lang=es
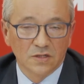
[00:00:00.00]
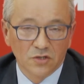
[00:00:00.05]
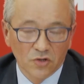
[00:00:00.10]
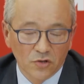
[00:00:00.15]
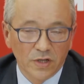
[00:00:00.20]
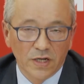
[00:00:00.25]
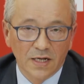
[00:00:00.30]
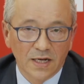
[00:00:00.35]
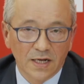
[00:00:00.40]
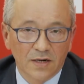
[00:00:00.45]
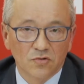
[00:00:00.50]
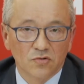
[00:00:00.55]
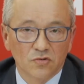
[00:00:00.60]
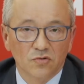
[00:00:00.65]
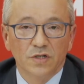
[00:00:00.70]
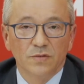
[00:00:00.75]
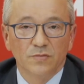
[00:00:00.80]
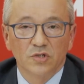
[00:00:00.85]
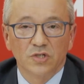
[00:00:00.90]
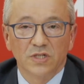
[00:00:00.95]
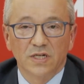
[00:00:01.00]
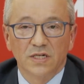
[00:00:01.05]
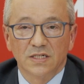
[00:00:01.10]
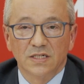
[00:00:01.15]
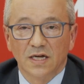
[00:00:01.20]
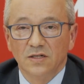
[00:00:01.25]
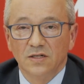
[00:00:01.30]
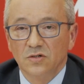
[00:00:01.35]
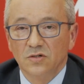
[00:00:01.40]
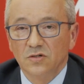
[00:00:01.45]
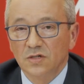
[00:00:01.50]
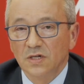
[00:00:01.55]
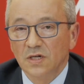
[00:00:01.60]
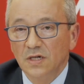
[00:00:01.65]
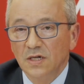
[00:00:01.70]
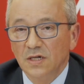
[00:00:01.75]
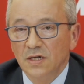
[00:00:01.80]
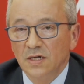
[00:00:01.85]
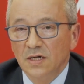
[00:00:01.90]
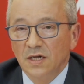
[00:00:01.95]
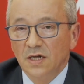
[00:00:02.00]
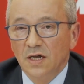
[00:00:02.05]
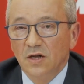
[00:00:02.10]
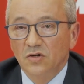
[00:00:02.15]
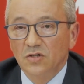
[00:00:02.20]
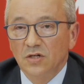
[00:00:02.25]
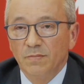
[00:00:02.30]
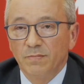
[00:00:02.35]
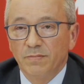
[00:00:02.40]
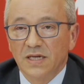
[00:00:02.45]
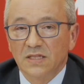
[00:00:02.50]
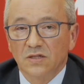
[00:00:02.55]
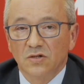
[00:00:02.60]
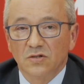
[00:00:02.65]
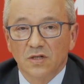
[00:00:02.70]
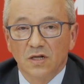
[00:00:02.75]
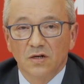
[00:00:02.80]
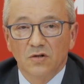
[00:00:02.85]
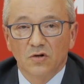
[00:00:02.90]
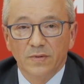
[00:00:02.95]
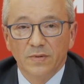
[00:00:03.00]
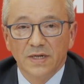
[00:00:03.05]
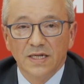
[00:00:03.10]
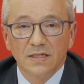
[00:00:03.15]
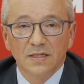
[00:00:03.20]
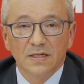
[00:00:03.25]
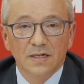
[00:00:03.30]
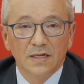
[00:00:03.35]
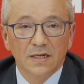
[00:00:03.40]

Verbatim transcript: yo diría los últimos tres años, y los impactos del COVID,